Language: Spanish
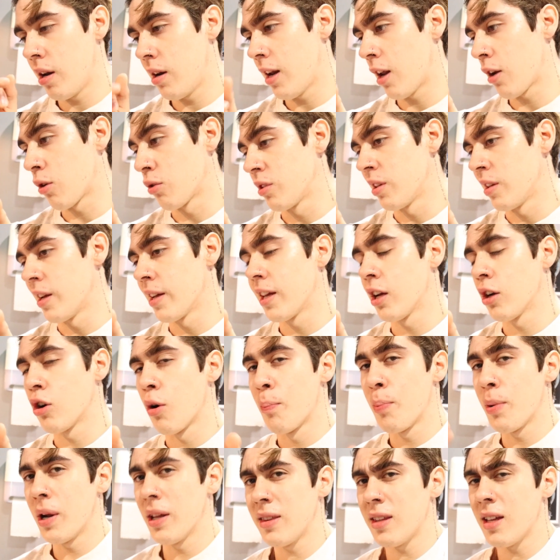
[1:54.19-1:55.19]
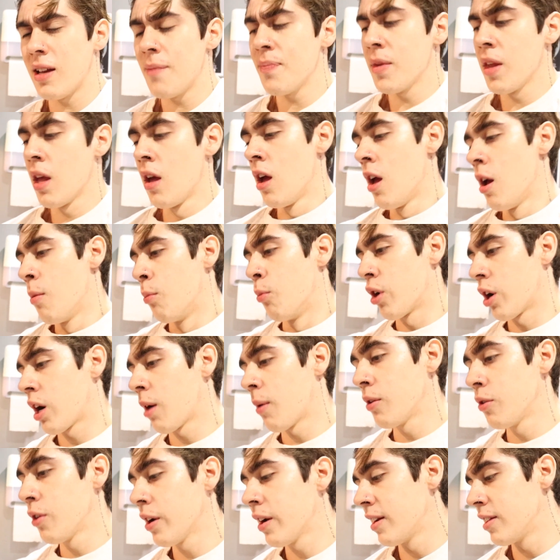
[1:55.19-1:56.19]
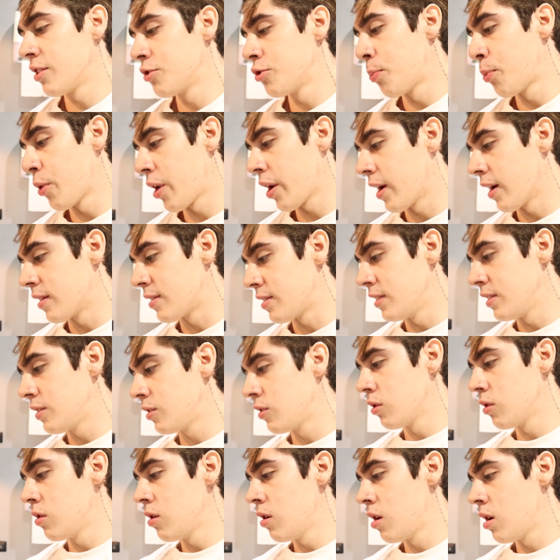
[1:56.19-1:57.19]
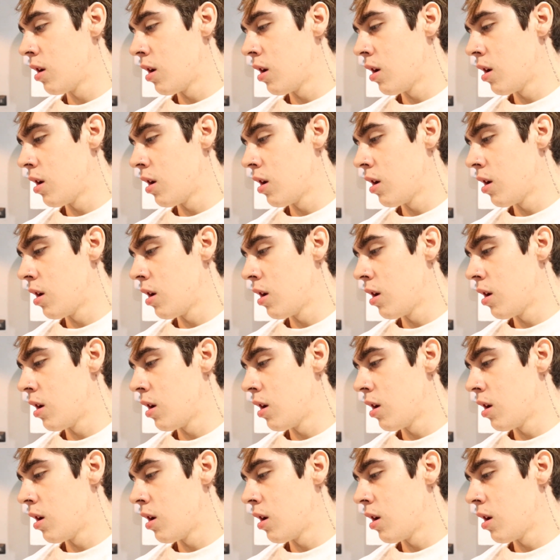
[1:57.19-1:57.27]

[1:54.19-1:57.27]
la rutina aquí completa. Voy grabando ejercicio por ejercicio.